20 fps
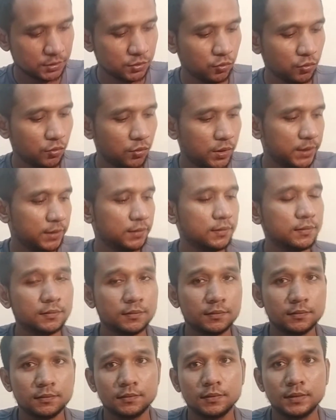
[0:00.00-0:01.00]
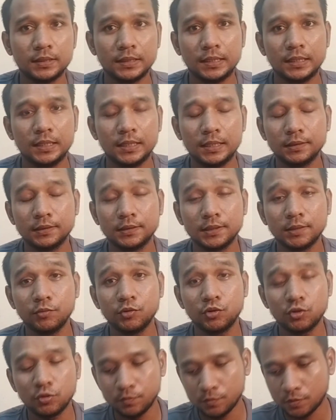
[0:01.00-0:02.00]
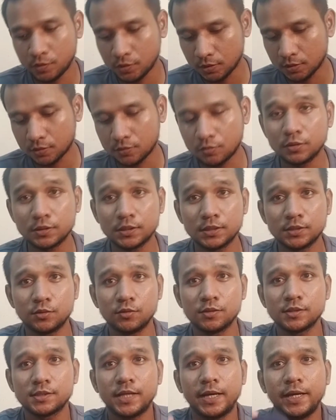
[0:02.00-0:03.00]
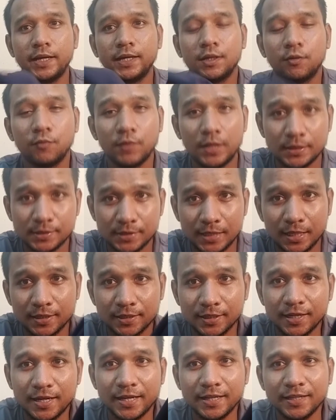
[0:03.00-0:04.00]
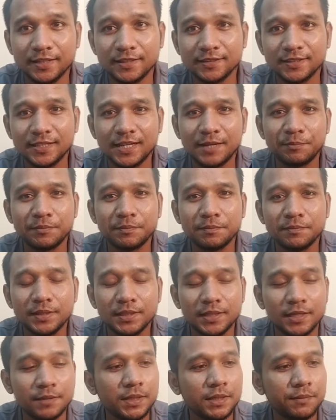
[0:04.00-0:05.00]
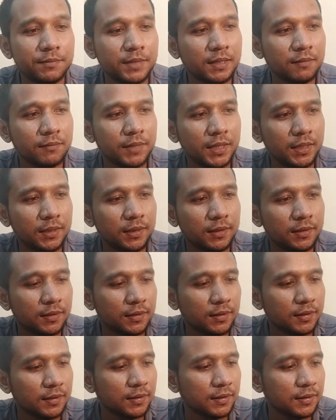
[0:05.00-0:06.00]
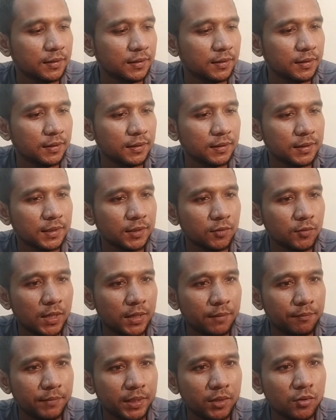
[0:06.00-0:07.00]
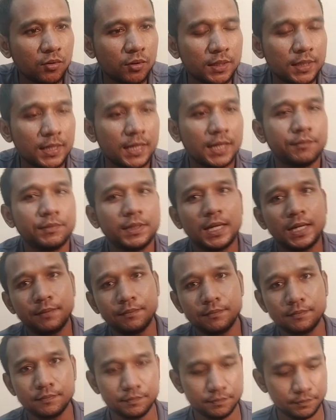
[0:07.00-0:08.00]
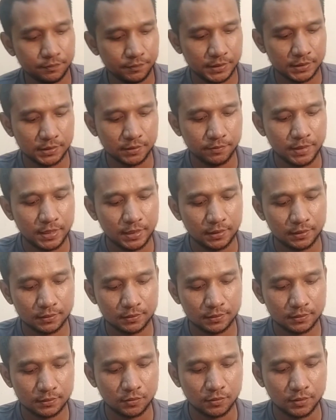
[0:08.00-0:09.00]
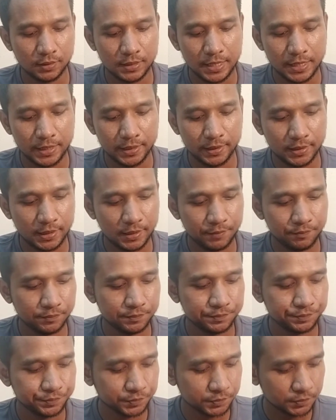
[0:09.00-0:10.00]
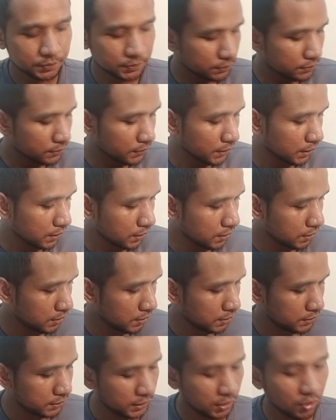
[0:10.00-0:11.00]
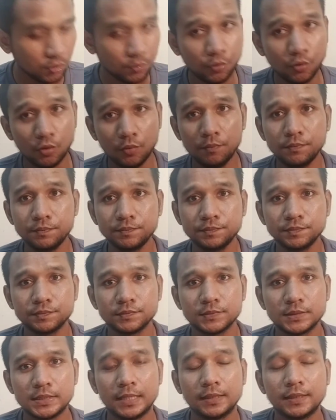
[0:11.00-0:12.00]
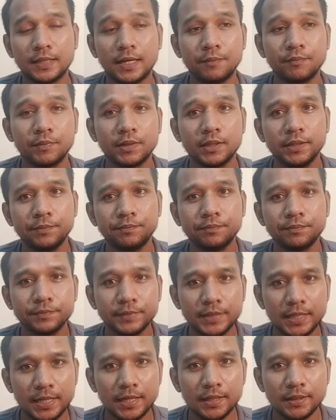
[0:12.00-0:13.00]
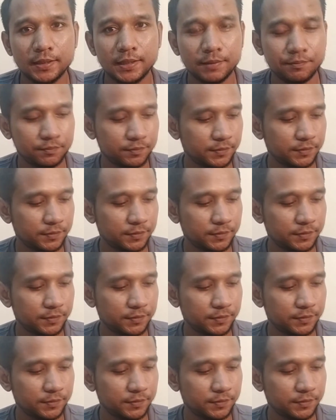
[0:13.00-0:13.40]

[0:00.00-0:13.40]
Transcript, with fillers: ส่วนท่านผู้ชมก็คงจะสงสัยนะว่าซักยังไงนะครับ เมื่อในเมื่อมันไม่เรียกว่าไม่เกาะน้ำน้ำไม่สามารถเกาะได้นะครับ ก็เดี๋ยวผมจะทำคลิปหน้านะครับ